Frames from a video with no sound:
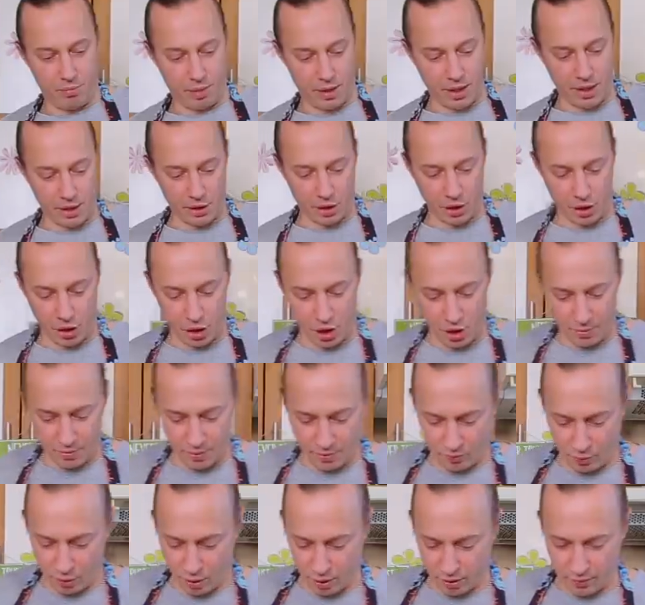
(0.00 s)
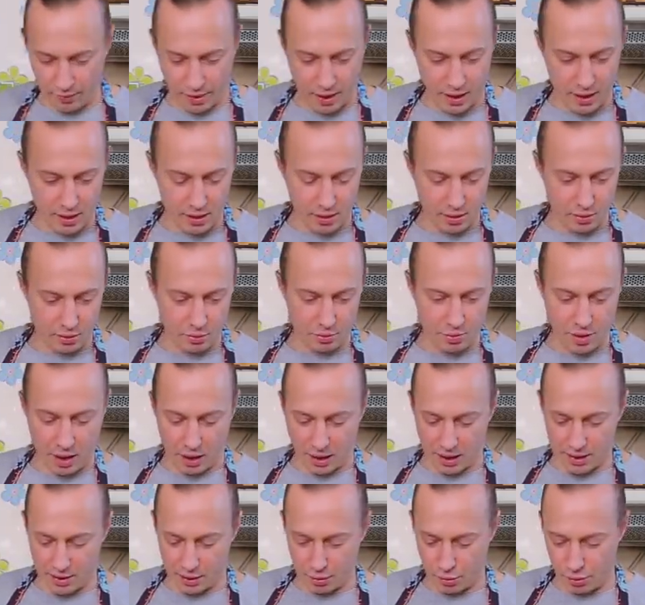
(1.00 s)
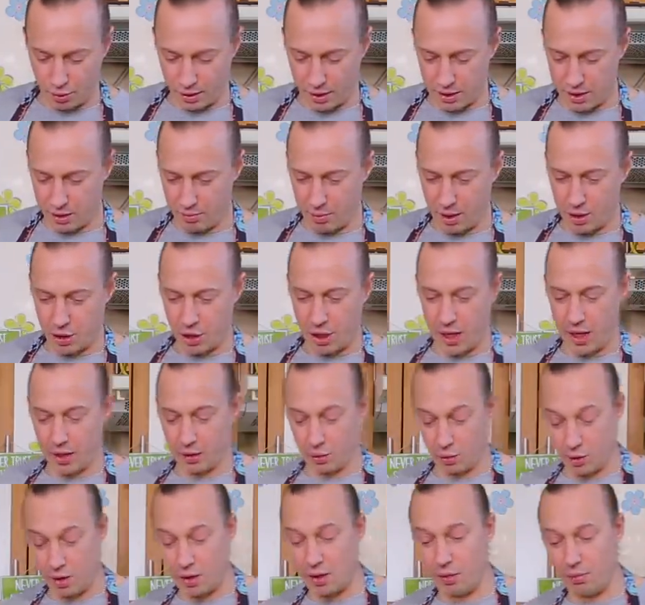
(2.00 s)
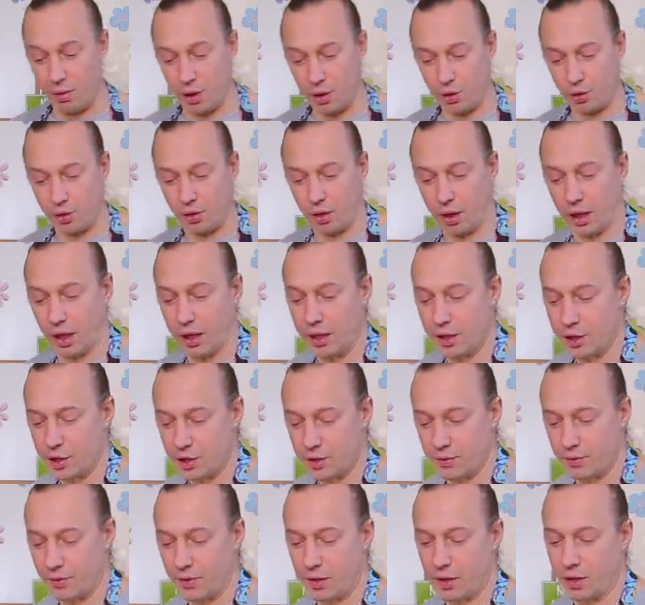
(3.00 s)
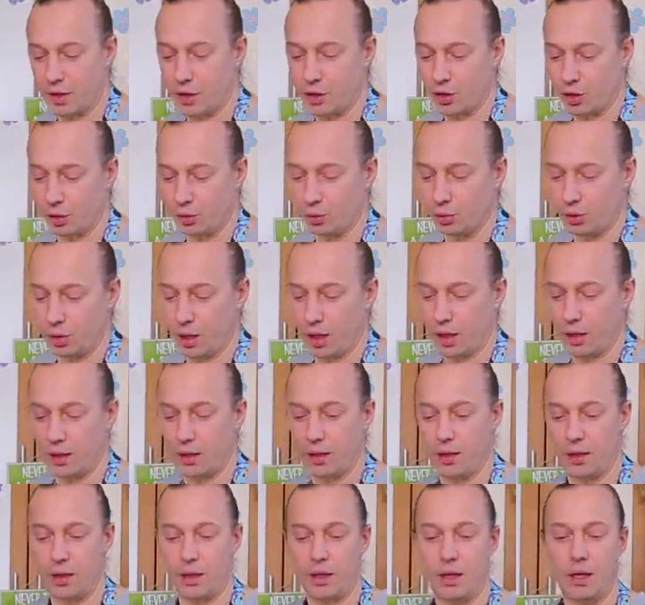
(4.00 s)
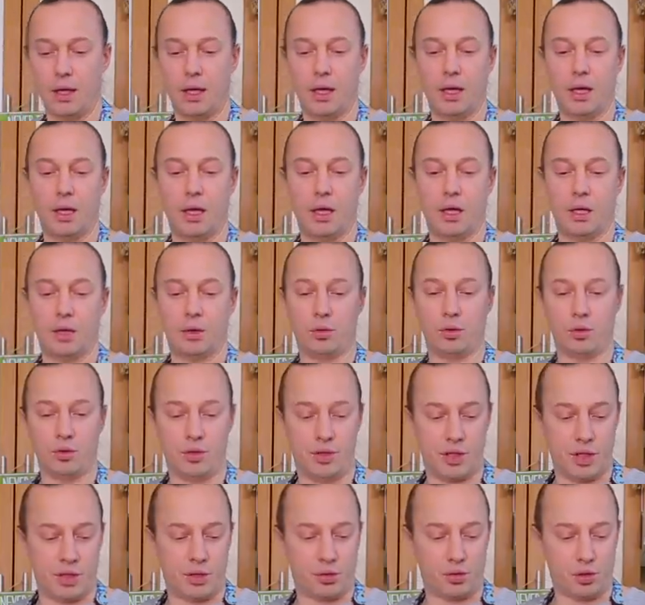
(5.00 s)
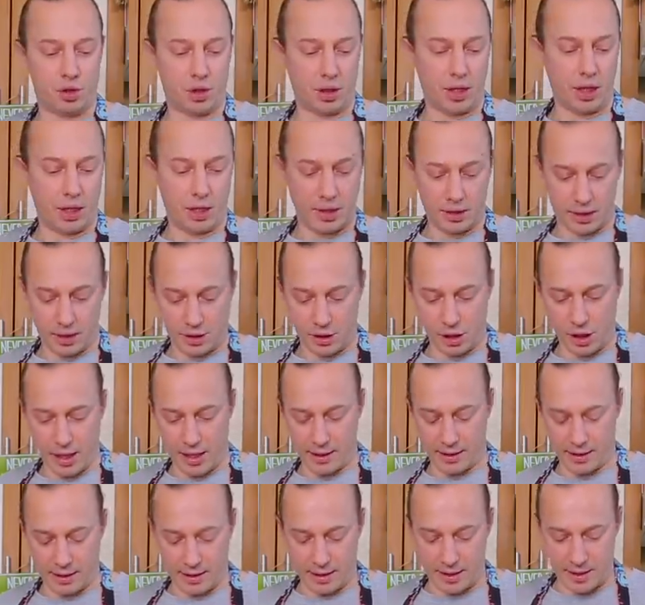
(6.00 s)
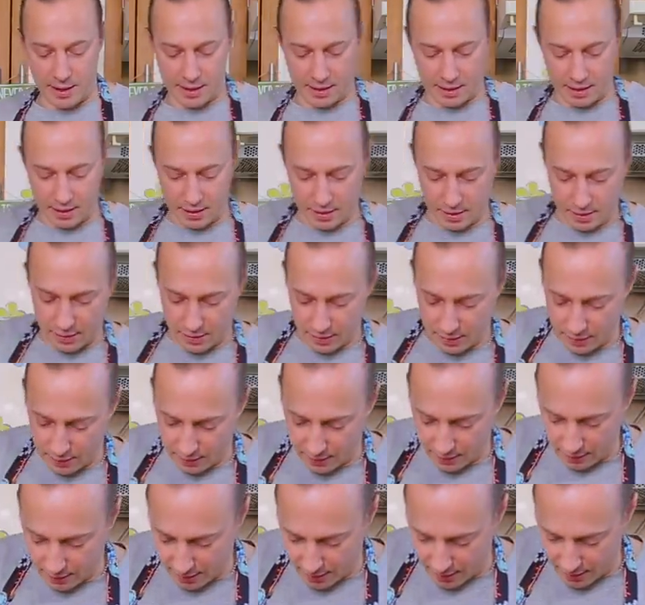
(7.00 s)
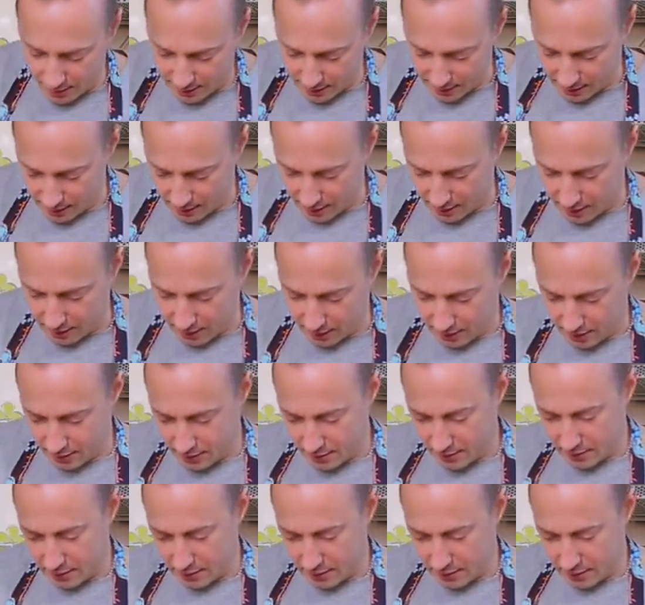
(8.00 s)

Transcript: Прежде чем его отварить, у меня кастрюлька небольшая, но и небольшое количество желудка. Но здесь уже какие-то части есть нарезанные.